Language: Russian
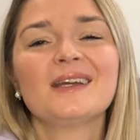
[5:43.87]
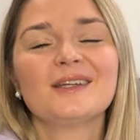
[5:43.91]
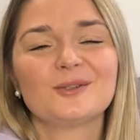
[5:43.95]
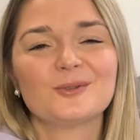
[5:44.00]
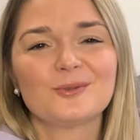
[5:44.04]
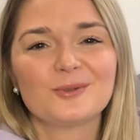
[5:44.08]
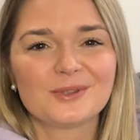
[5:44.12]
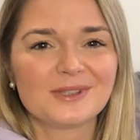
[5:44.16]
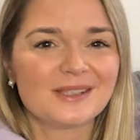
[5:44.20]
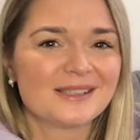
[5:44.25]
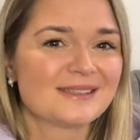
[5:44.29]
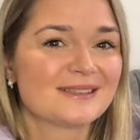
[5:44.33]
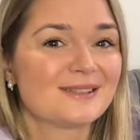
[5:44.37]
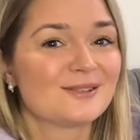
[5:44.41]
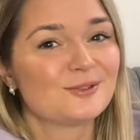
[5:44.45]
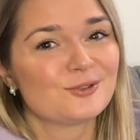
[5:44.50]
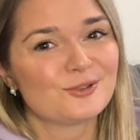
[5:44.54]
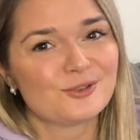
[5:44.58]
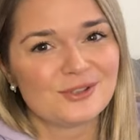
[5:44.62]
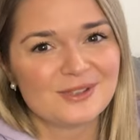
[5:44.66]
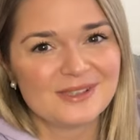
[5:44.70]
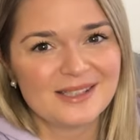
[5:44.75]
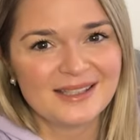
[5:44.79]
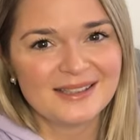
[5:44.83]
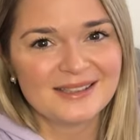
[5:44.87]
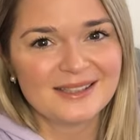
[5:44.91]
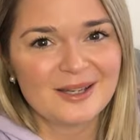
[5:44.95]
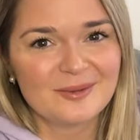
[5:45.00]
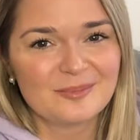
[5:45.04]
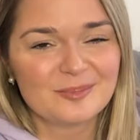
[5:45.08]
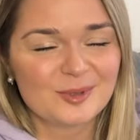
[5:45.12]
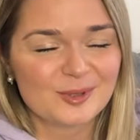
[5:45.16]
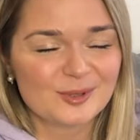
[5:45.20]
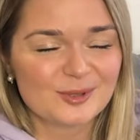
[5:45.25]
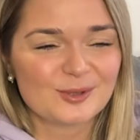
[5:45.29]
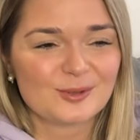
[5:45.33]
Ну и на следующий день я
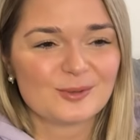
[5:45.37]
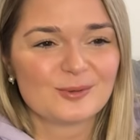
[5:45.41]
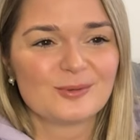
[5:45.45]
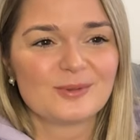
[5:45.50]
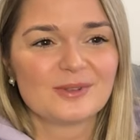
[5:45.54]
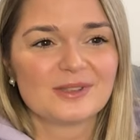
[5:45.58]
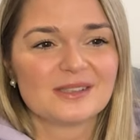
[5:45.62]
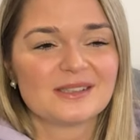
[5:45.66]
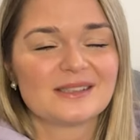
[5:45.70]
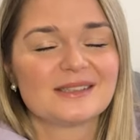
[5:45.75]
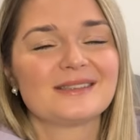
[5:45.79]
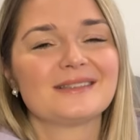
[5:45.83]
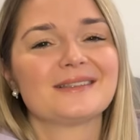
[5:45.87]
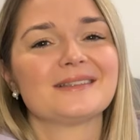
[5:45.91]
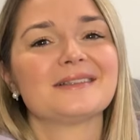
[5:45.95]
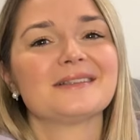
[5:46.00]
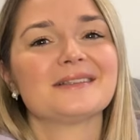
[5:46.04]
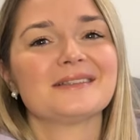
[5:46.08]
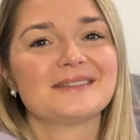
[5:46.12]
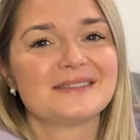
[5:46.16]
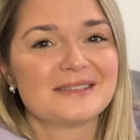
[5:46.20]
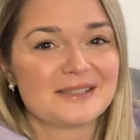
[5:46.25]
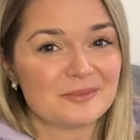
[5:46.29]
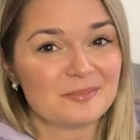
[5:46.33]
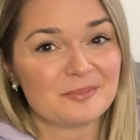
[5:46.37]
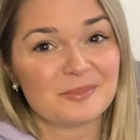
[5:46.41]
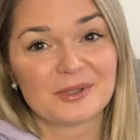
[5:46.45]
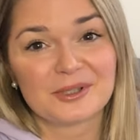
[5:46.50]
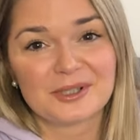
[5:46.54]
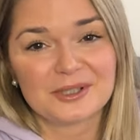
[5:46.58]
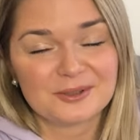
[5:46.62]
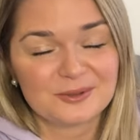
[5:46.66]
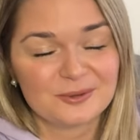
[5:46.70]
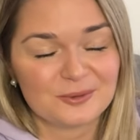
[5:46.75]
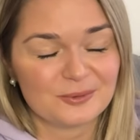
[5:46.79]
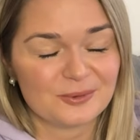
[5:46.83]
проснулась э, с
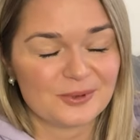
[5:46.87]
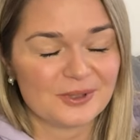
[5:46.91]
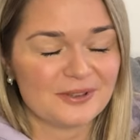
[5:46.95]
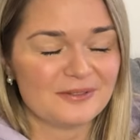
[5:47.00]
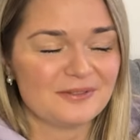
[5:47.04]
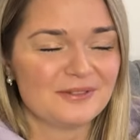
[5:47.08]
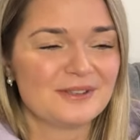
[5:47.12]
температурой.